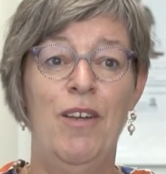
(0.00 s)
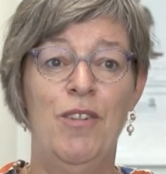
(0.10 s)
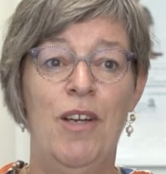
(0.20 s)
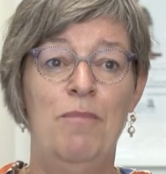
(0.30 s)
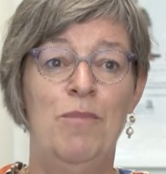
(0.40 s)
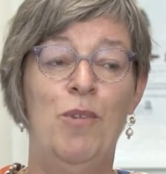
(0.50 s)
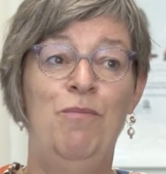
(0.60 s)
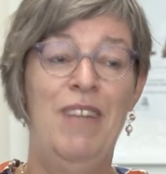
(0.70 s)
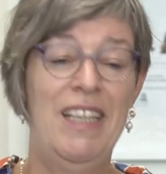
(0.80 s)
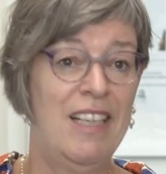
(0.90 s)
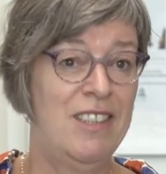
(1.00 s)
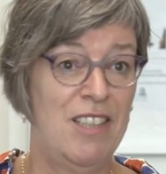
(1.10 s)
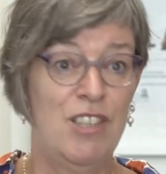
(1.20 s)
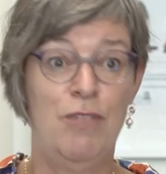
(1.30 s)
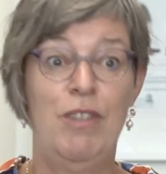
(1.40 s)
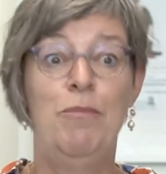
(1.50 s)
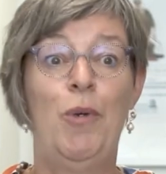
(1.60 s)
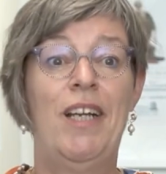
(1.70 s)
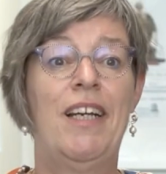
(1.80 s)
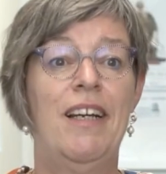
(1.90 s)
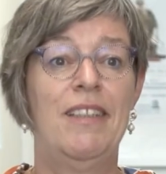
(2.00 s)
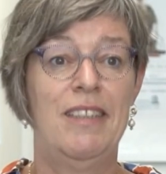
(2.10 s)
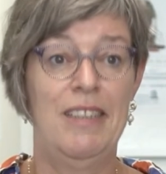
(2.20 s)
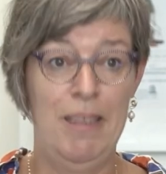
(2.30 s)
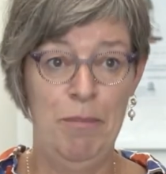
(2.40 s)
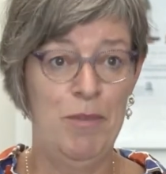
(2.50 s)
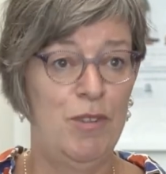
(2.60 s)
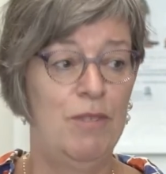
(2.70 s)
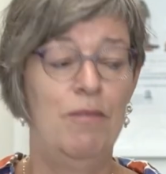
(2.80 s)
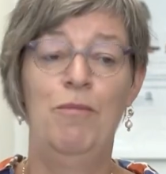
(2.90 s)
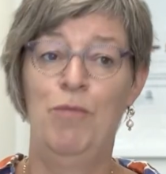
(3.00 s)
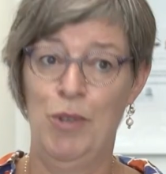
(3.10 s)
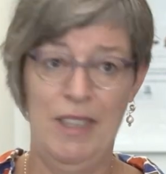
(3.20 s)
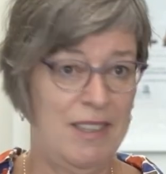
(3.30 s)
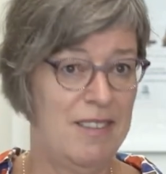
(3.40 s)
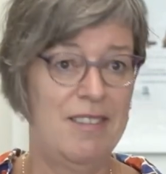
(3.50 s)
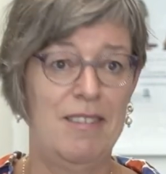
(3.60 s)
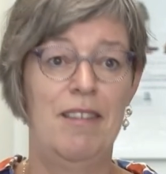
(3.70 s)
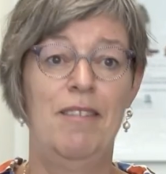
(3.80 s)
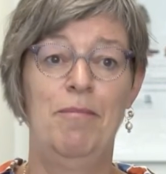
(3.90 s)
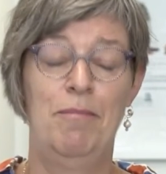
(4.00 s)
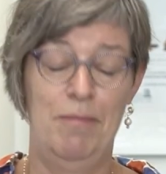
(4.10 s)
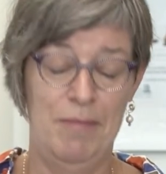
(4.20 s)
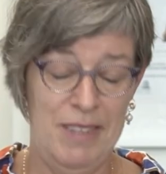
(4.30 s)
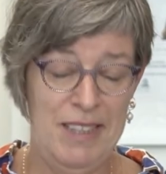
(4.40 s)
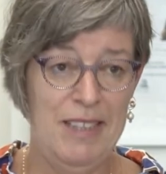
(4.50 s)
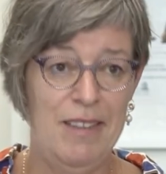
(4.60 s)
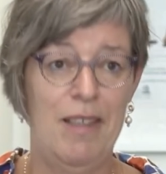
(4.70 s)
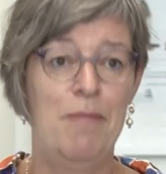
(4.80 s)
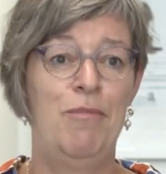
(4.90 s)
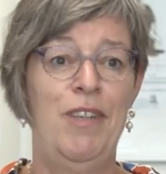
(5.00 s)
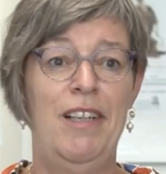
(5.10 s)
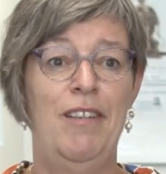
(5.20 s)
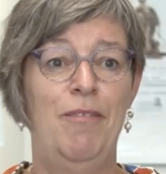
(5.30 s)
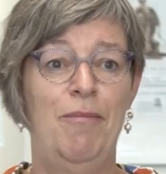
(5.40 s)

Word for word: Ähm, so, wenn eine Zeitschrift die Möglichkeit gibt, würde ich das sicher empfehlen.